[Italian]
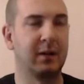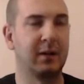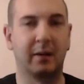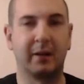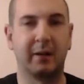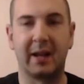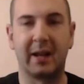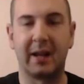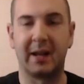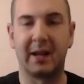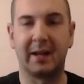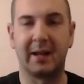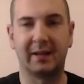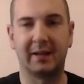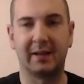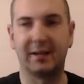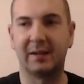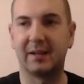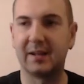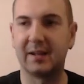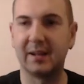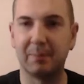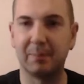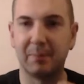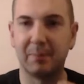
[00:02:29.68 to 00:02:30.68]
che
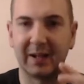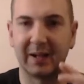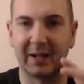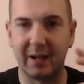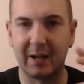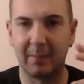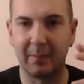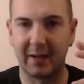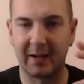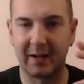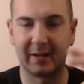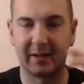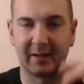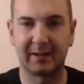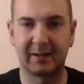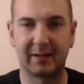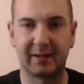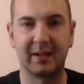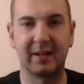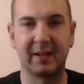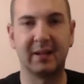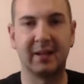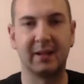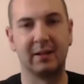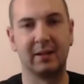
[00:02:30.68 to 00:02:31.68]

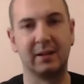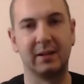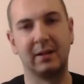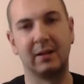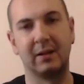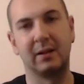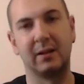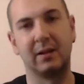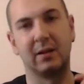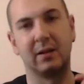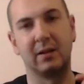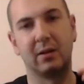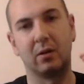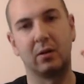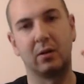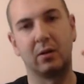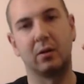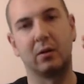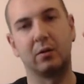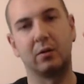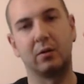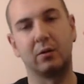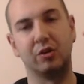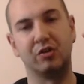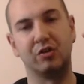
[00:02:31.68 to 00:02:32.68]
tipicamente,
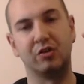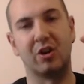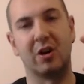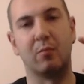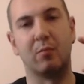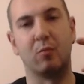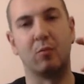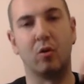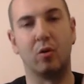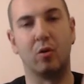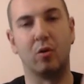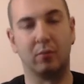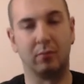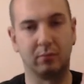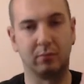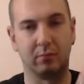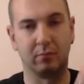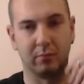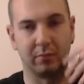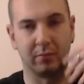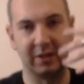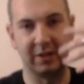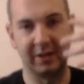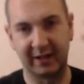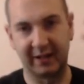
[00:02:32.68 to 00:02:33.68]
diciamo,
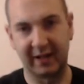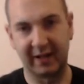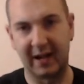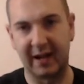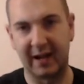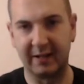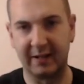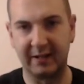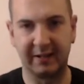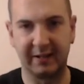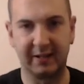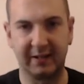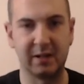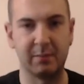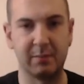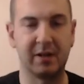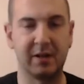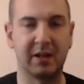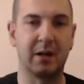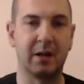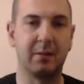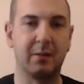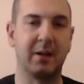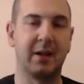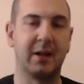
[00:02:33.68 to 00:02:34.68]
di Gali,
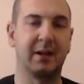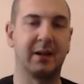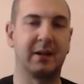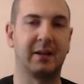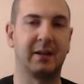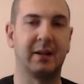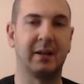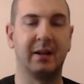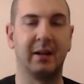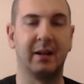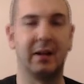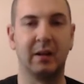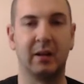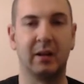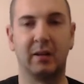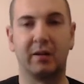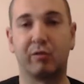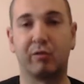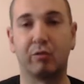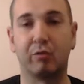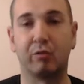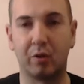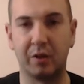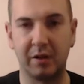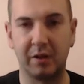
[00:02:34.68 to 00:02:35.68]
tipicamente del
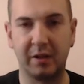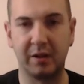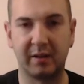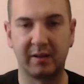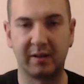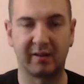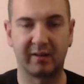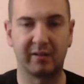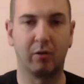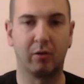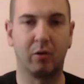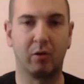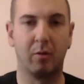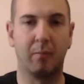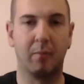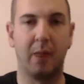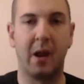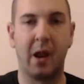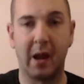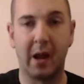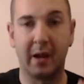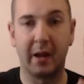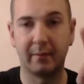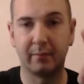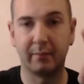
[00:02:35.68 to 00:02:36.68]
suo inizio
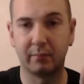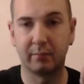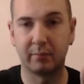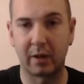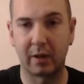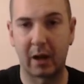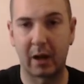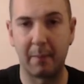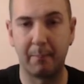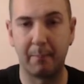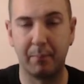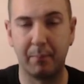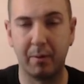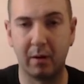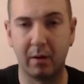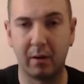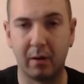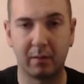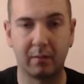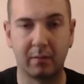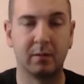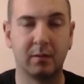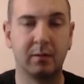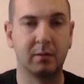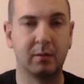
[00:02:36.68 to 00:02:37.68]
come trapper.
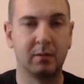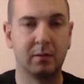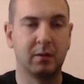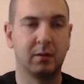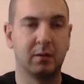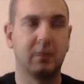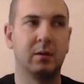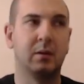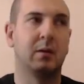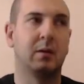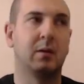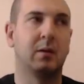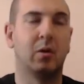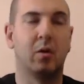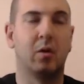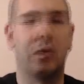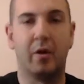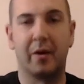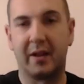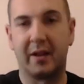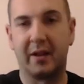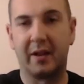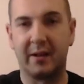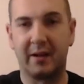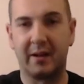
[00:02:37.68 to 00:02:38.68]

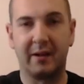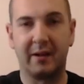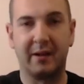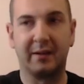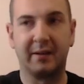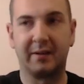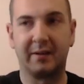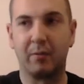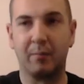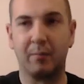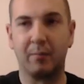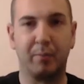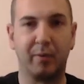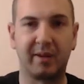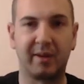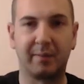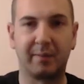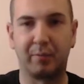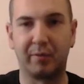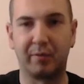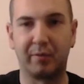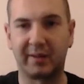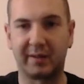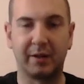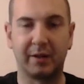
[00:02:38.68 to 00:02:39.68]
Ora si è un po'
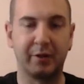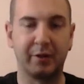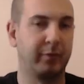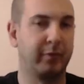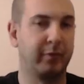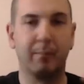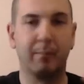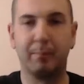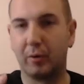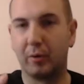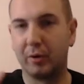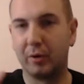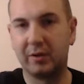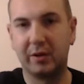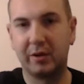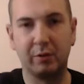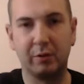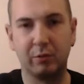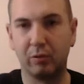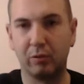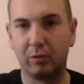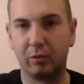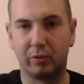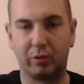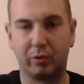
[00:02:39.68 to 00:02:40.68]
spostato, fa un po' di
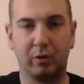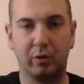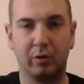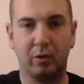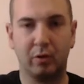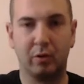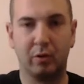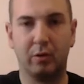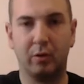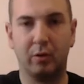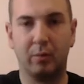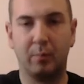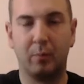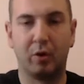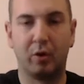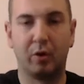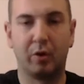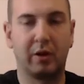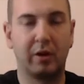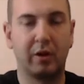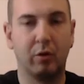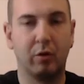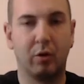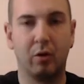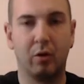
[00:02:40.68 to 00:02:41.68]
tutto, molti
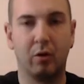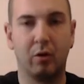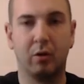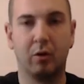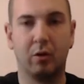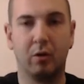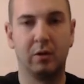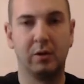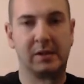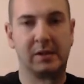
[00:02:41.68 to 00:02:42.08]
lo,